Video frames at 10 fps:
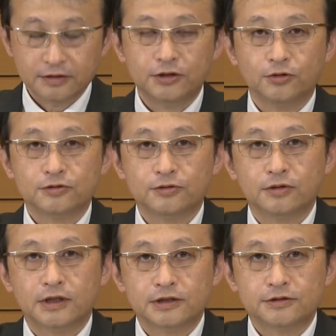
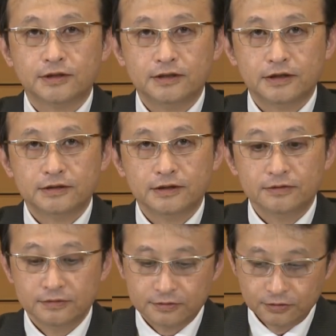争が主体になってい
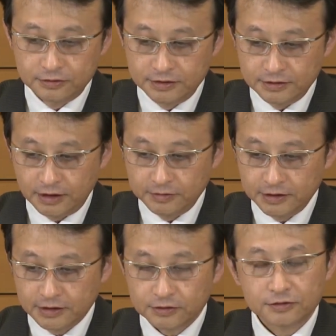る、特に
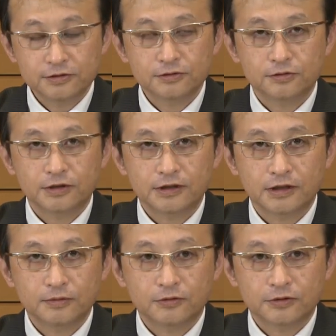アメリカと中国の
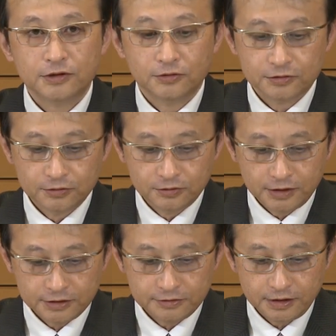間でも競争
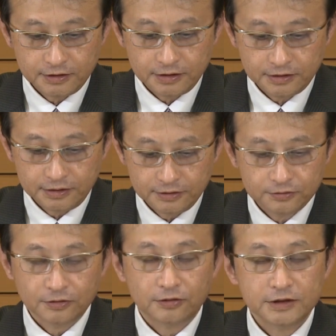が主体になってい
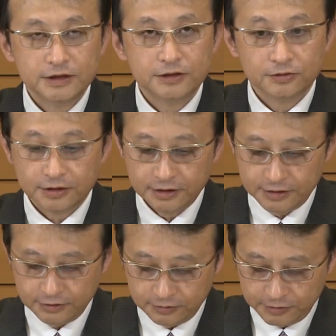ると認識をされ
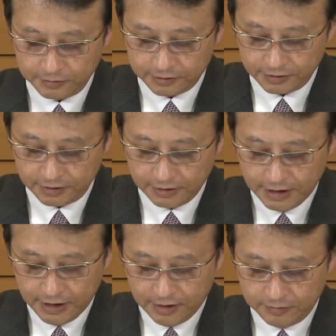ていると思いますが、
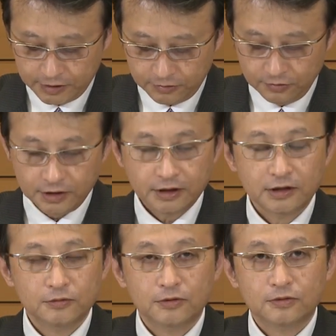その中
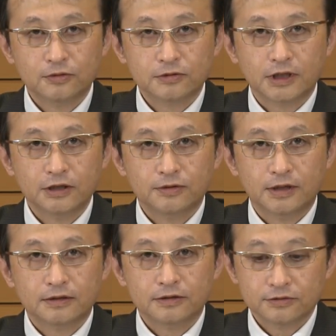でも対
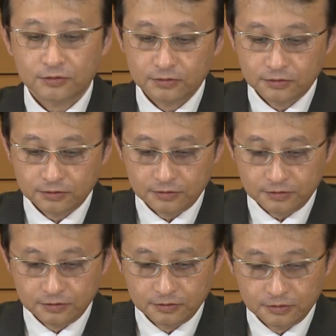話相
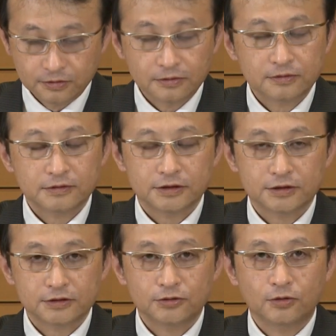
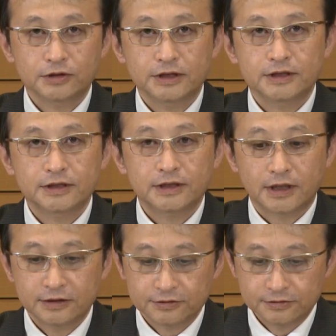互に理
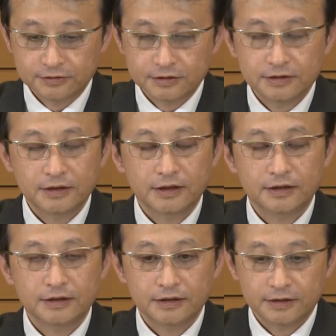解す
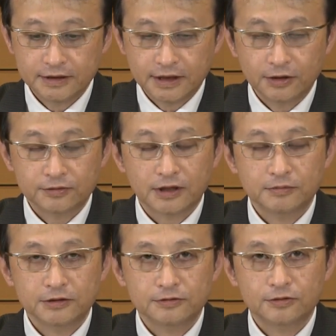る、理解を
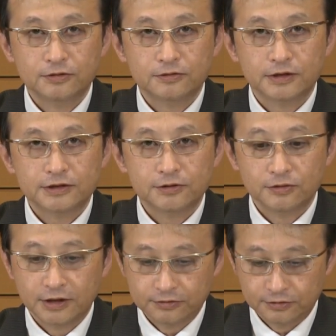深める努力は必
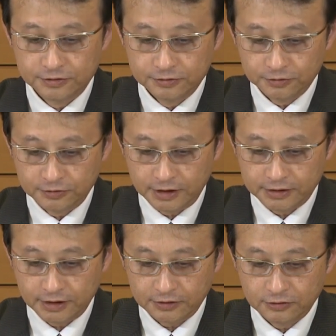要であるということで
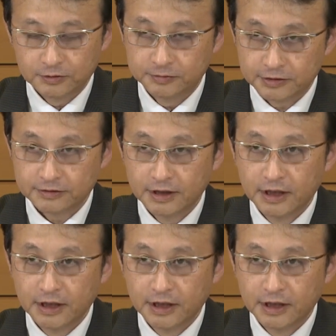あったかと思います。